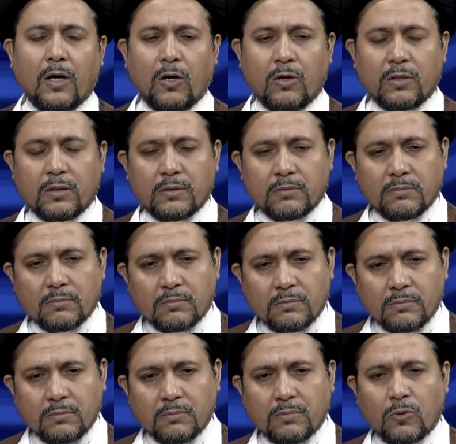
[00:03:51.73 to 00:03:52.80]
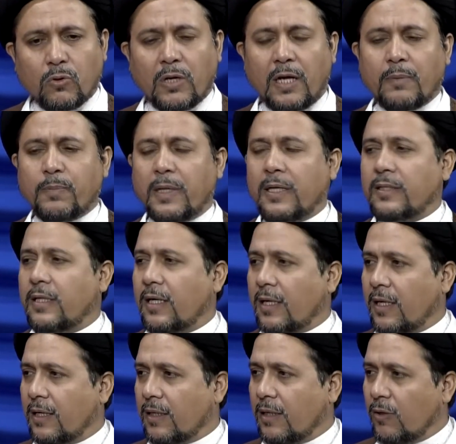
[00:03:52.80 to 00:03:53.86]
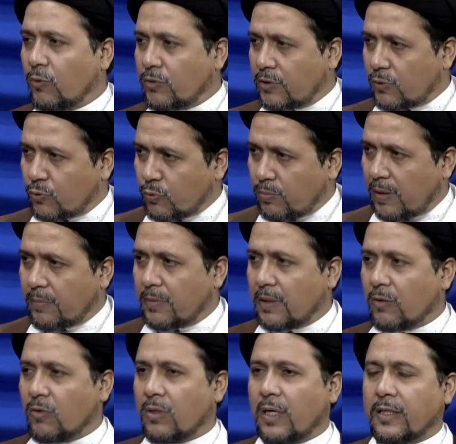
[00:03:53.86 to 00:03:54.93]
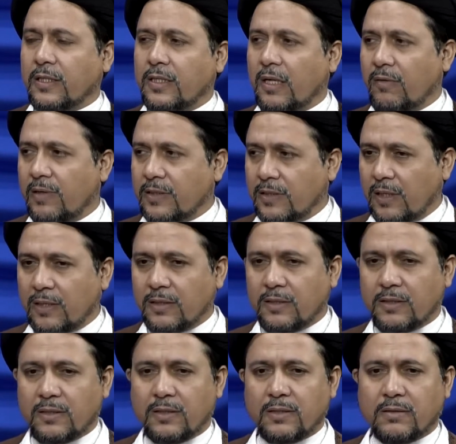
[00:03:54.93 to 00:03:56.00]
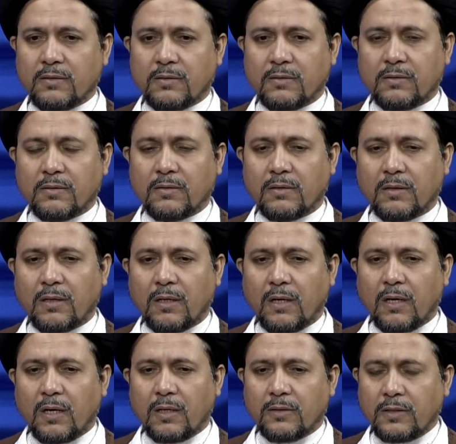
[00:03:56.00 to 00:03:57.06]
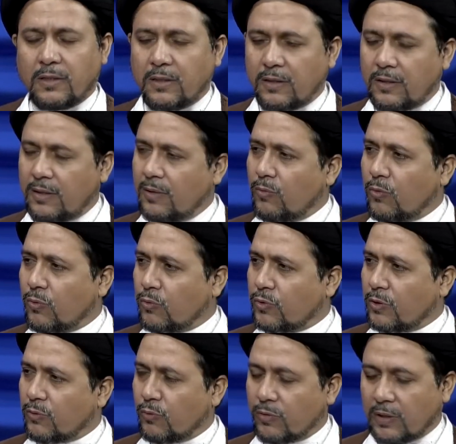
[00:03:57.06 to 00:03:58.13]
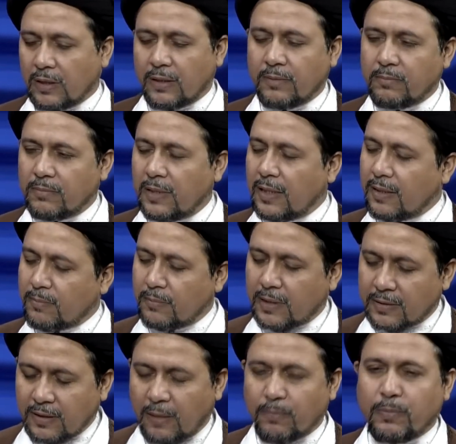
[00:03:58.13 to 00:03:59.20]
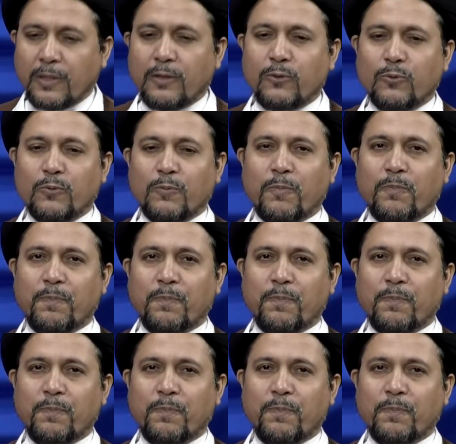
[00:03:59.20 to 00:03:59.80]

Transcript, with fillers: और कुरान पढ़ा जा रहा है घरों से सुबह में कुरान की आवाज़ें आती थी धीरे धीरे वो रुख्सत हो जाए मैं एक एग्ज़ाम्पल दूँ